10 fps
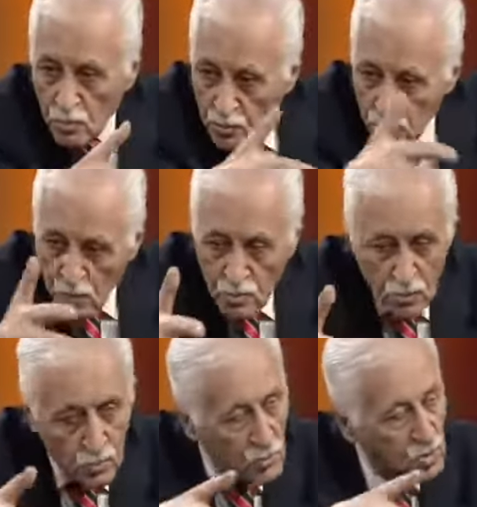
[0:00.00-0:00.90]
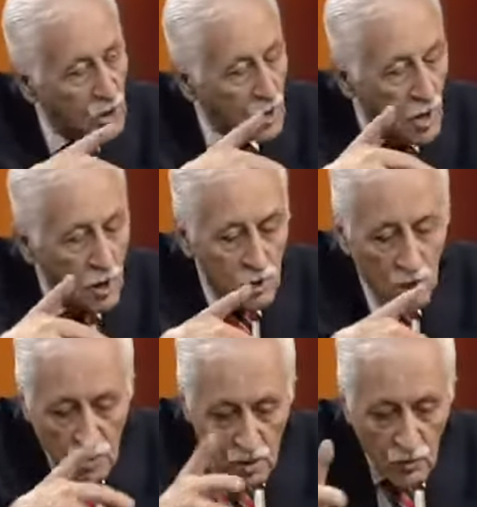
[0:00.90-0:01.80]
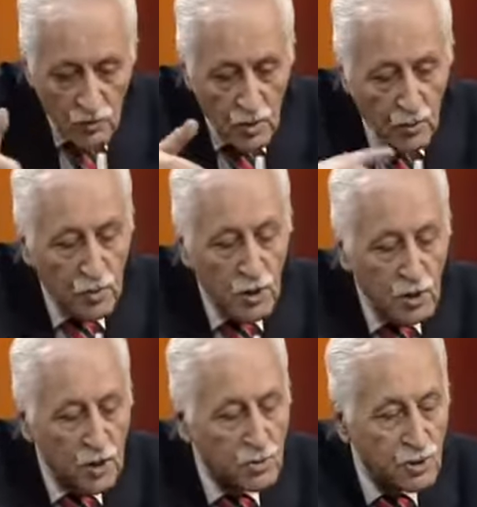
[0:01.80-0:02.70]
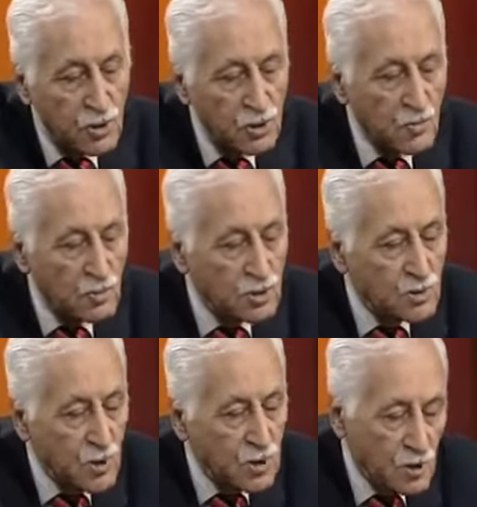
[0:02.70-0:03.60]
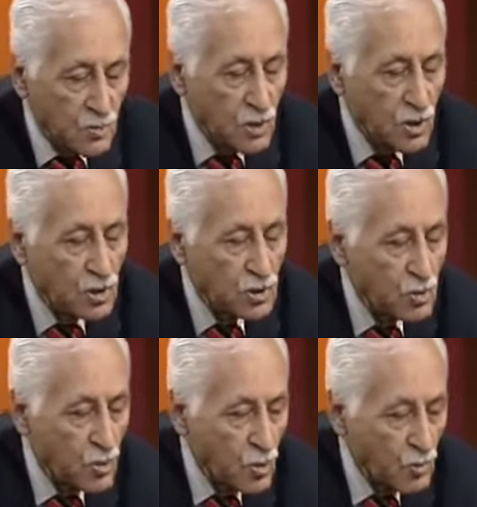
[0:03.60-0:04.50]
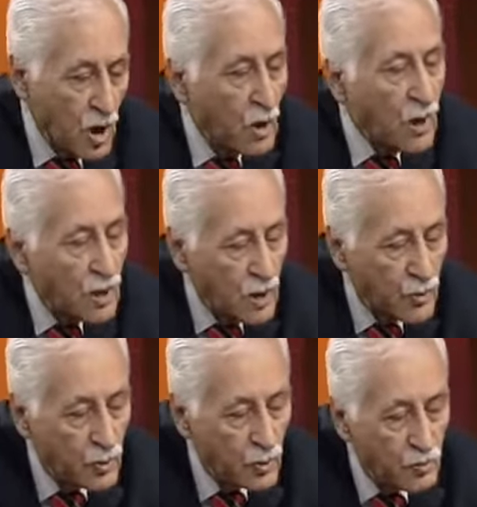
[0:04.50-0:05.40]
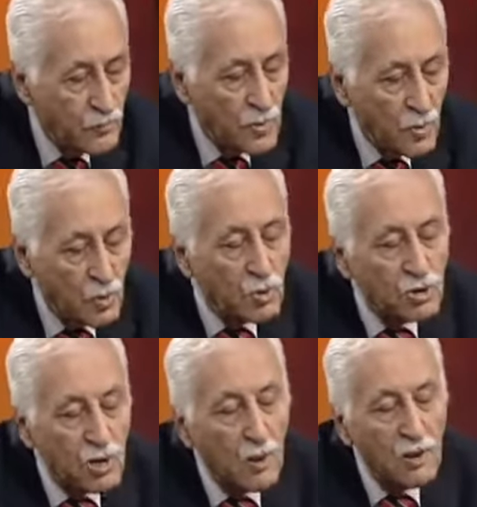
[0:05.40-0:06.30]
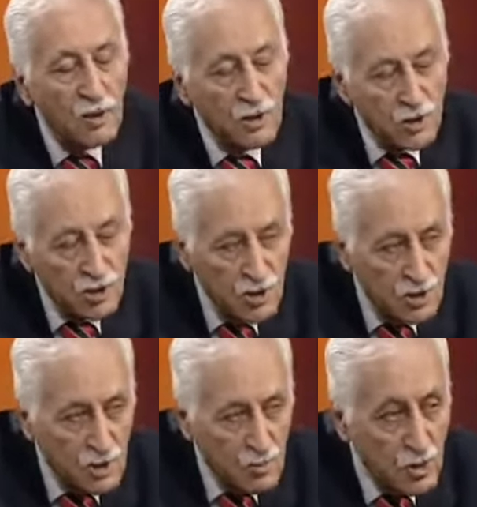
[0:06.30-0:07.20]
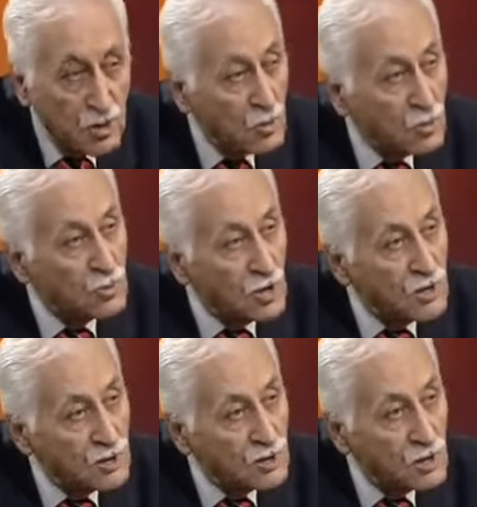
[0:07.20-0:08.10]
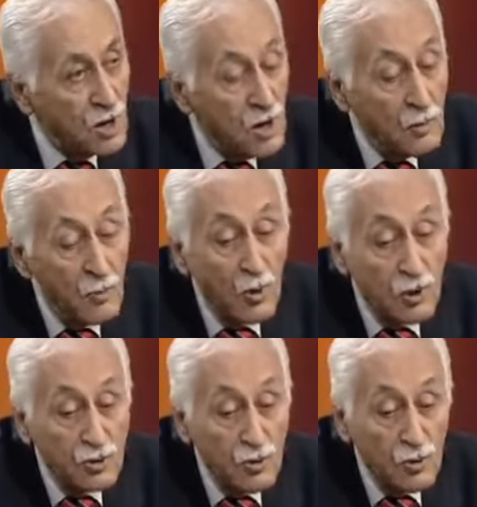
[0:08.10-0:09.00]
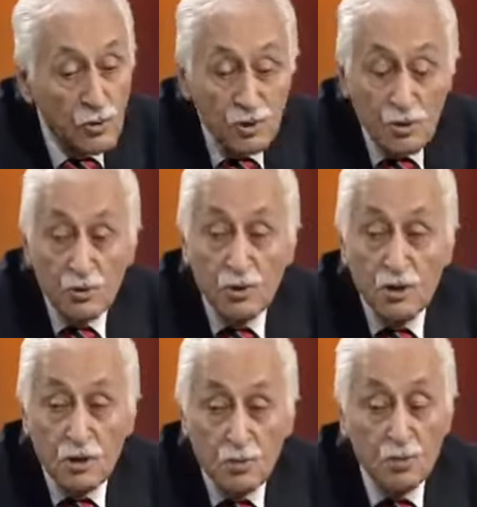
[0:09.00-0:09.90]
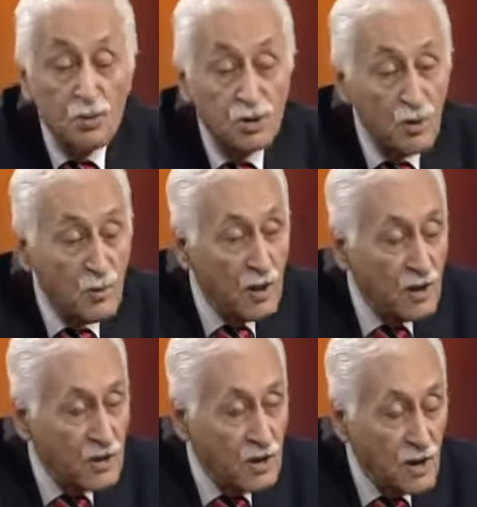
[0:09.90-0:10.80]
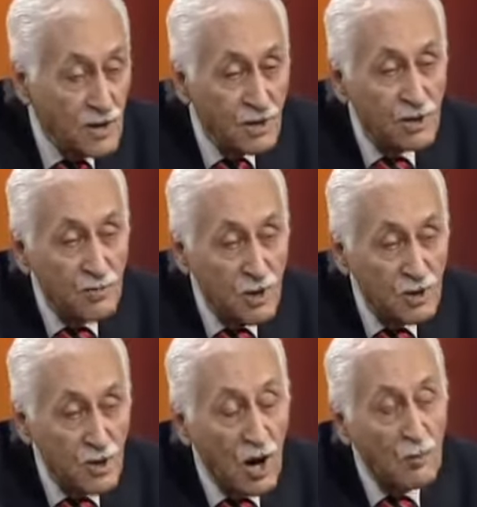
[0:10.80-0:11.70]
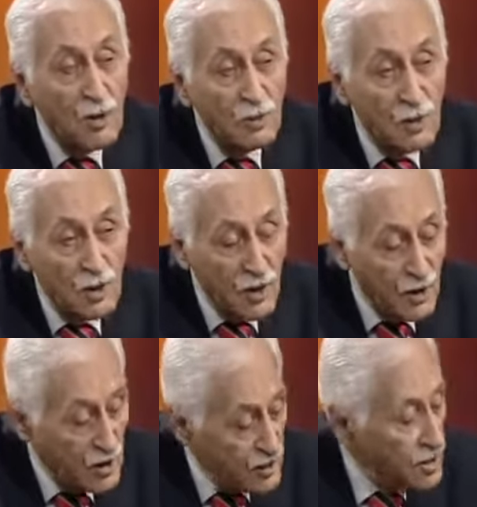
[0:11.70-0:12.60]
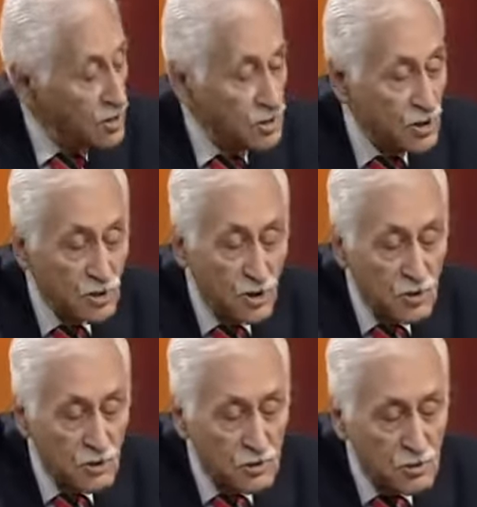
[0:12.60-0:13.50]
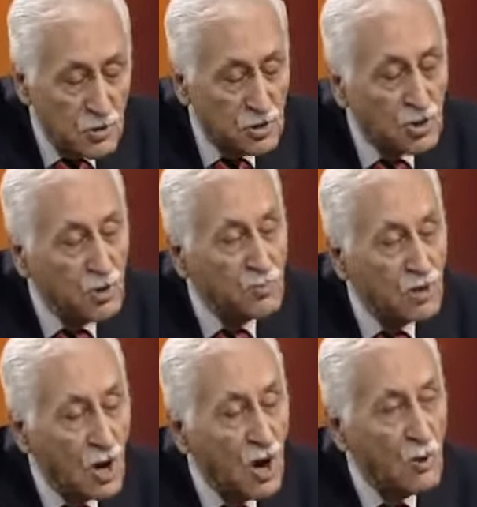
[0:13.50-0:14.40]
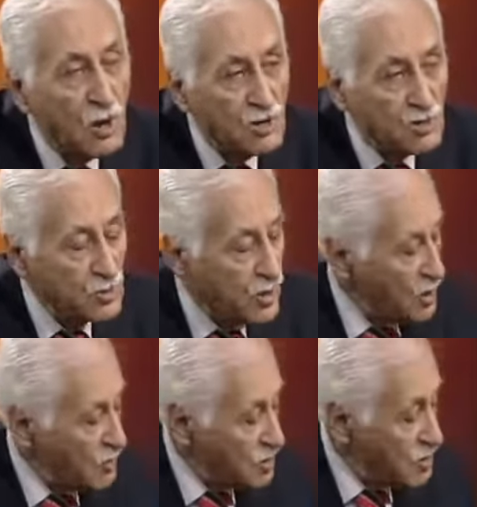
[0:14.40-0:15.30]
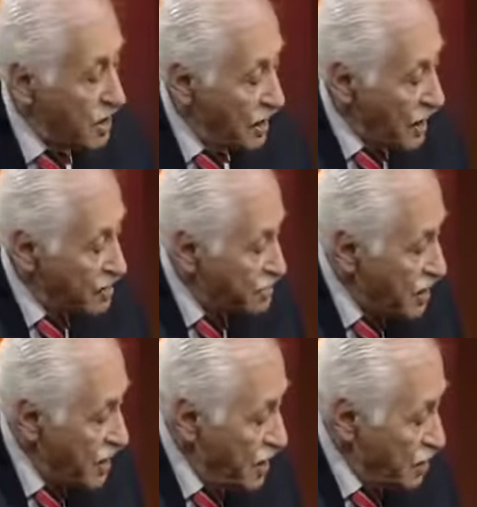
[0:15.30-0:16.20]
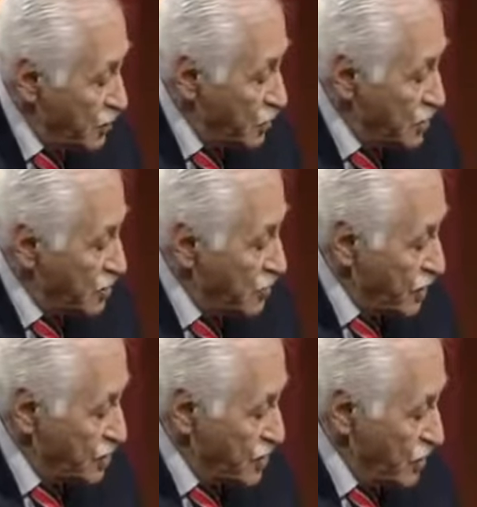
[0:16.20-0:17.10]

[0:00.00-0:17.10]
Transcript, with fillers: bir ee, gün Çankaya'da etrafında bulunan kimseler demiş ki ben adımı değiştiriyorum, Kamal yapıyorum. Bütün Kemaller eşektir demiş. Atatürk sandı ki böyle söyleyince Türkiye'deki bütün Kemaller isimlerini Kamal olarak değiştireceklerdir. Hiç kimse Kamal ismini almadı. Hatta burada var,